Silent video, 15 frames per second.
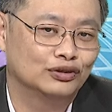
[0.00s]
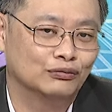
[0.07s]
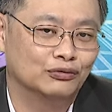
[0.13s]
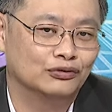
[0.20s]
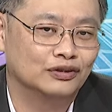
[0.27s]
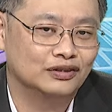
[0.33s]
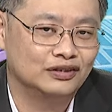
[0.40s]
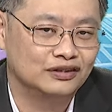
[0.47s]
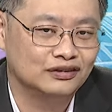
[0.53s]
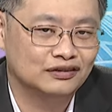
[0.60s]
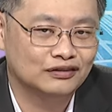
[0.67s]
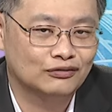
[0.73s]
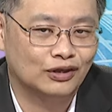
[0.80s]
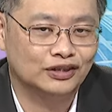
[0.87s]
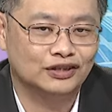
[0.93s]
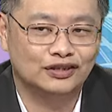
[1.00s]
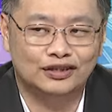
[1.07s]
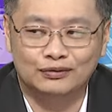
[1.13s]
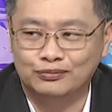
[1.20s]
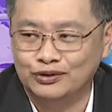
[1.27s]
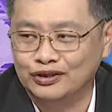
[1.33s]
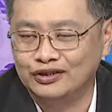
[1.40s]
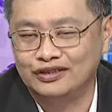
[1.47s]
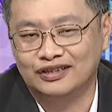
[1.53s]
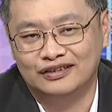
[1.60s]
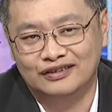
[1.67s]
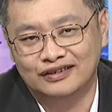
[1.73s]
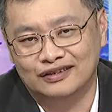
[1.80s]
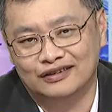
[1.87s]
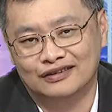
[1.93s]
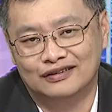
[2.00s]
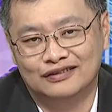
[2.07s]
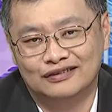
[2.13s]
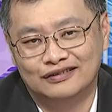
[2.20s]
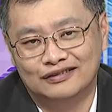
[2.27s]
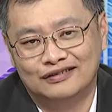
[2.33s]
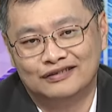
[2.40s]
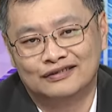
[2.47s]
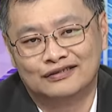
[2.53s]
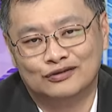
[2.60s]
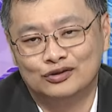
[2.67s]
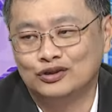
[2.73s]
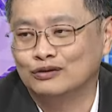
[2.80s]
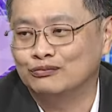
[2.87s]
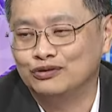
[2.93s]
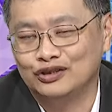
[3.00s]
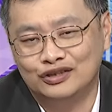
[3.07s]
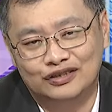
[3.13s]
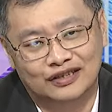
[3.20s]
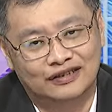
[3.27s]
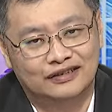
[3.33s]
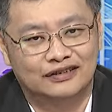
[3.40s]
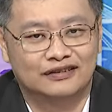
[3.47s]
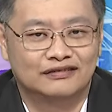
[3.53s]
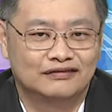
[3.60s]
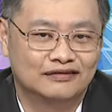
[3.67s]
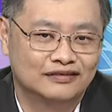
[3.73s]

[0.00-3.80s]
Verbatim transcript: 什么问题？会计师不愿意签证。为什么不愿意签证？